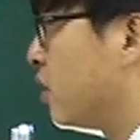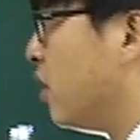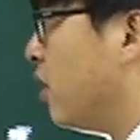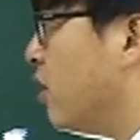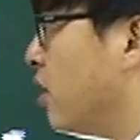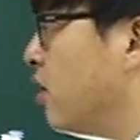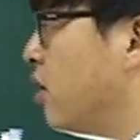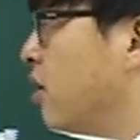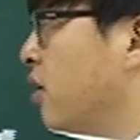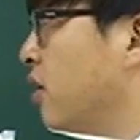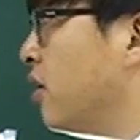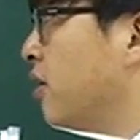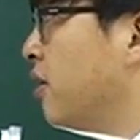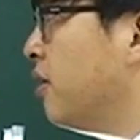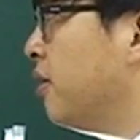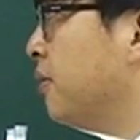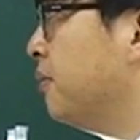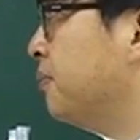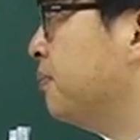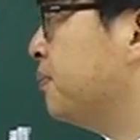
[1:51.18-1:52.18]

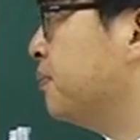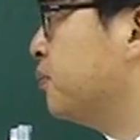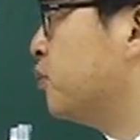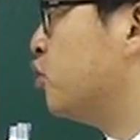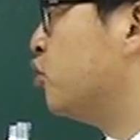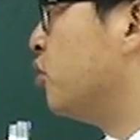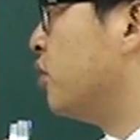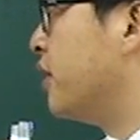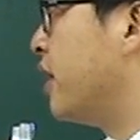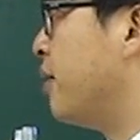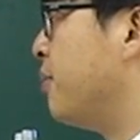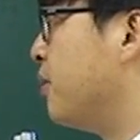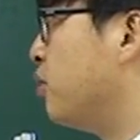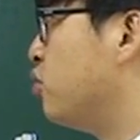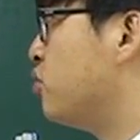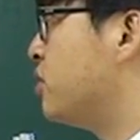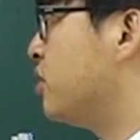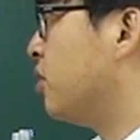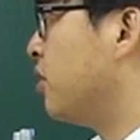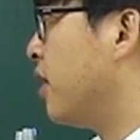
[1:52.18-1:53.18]
어, 주어 다음에
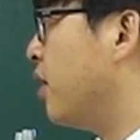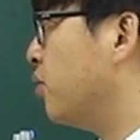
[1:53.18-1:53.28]
수식어